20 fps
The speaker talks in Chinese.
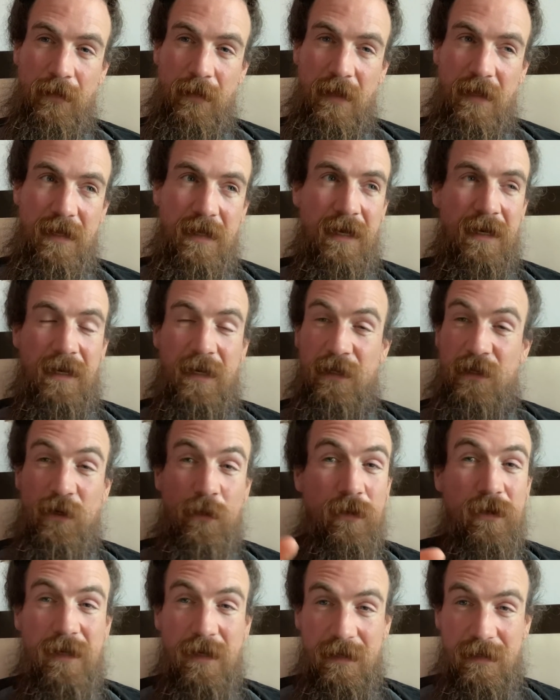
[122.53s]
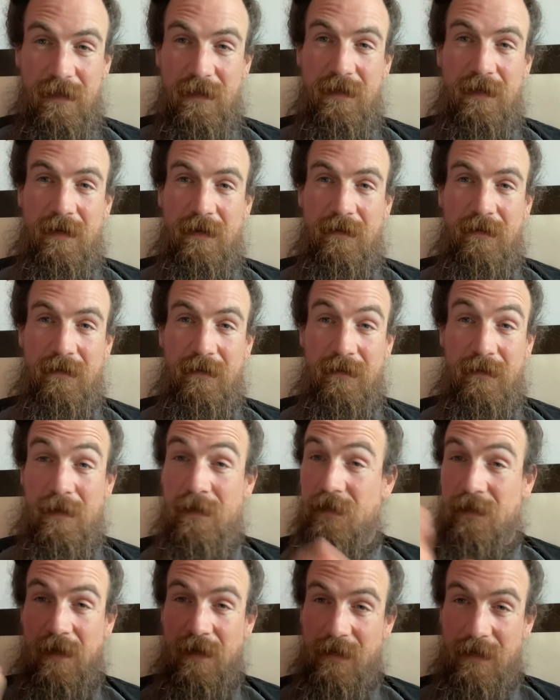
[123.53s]
在那纠结这些，那
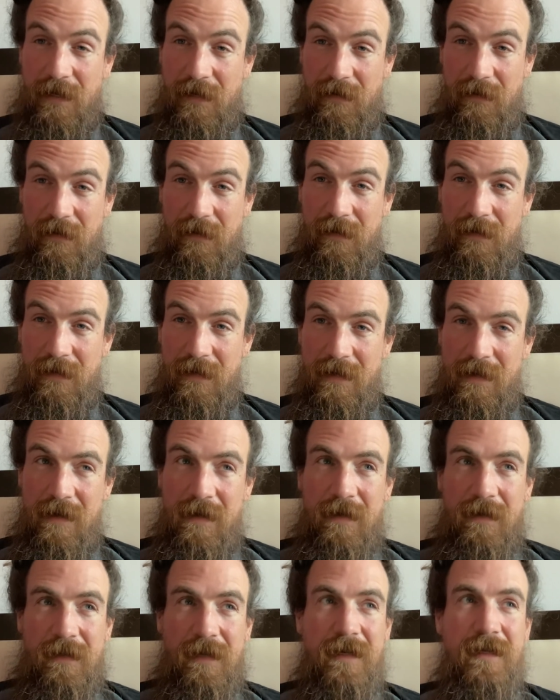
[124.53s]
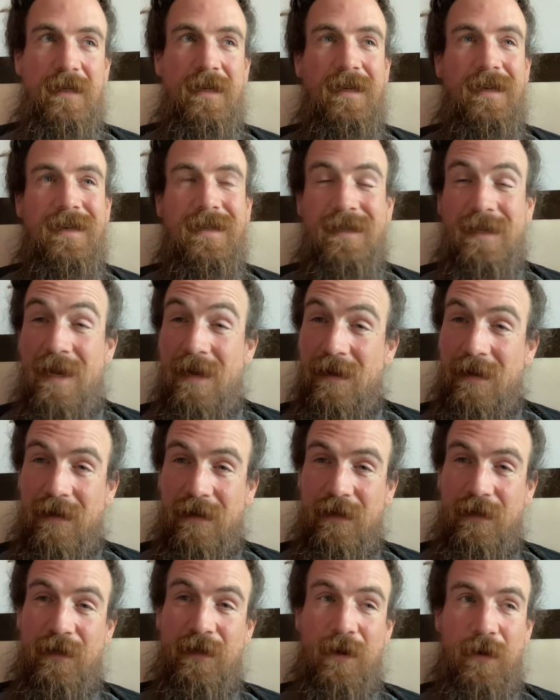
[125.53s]
是肯定的。但是一个健
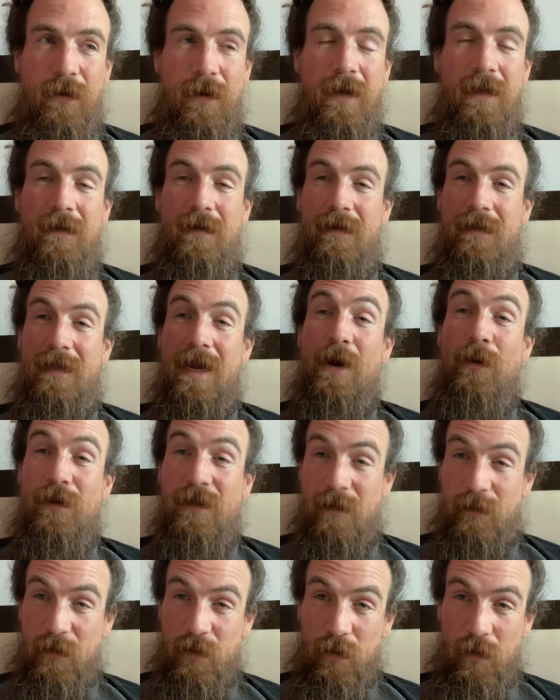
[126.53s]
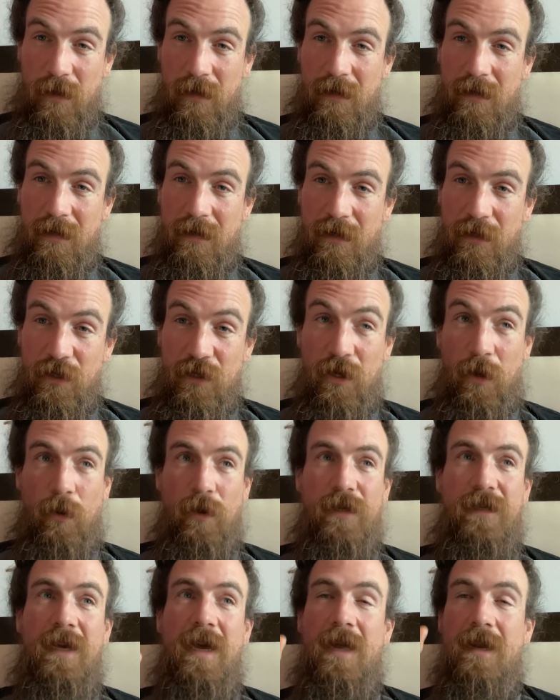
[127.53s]
康的社会呢，他会怎么做呢？
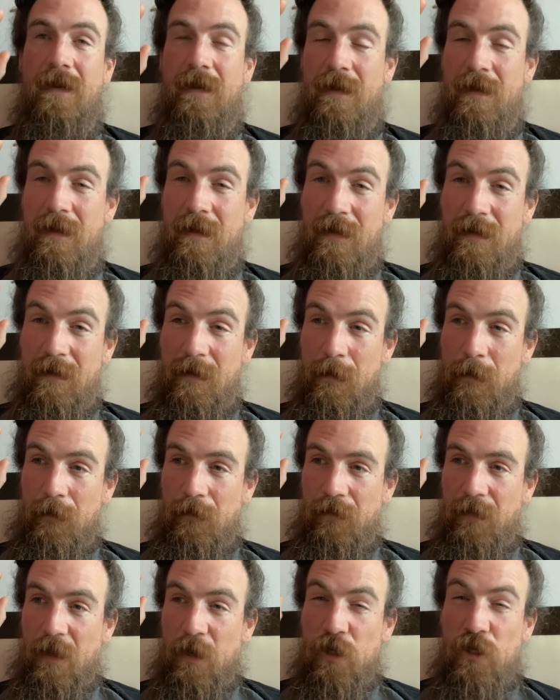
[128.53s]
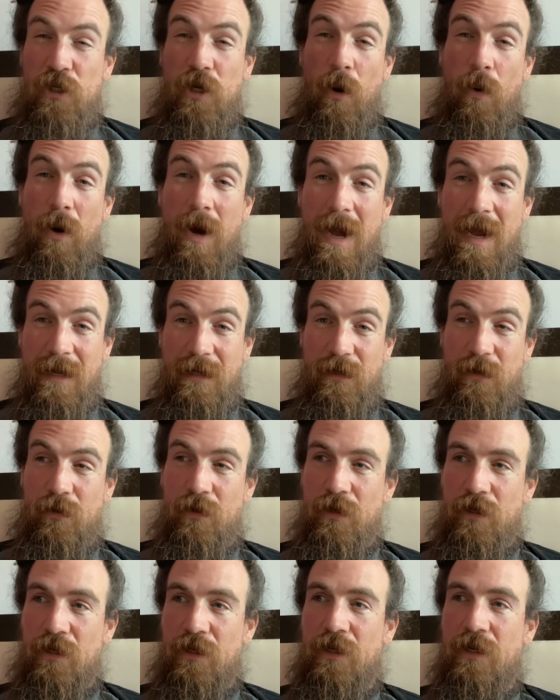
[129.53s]
首先，受害者
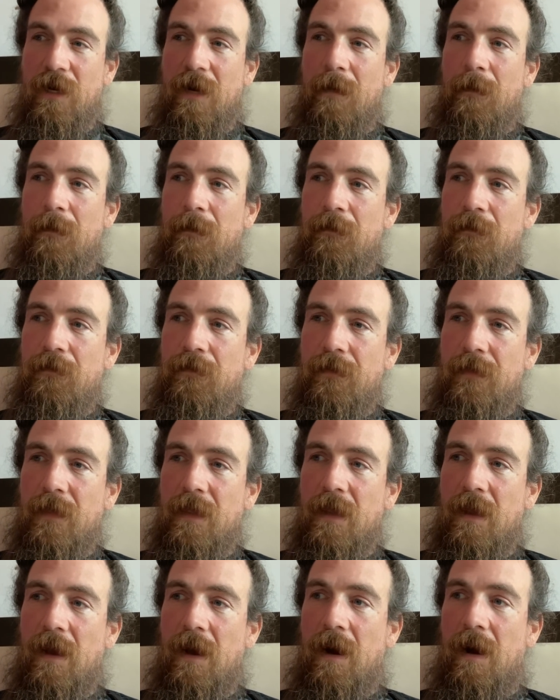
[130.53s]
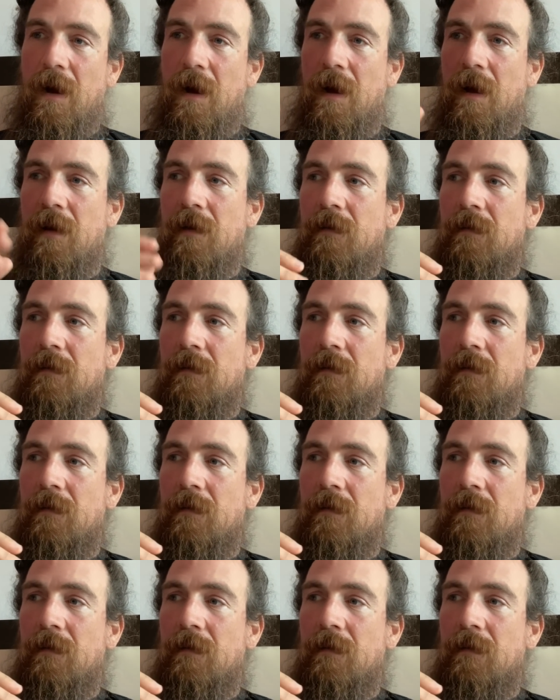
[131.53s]
或者是呃，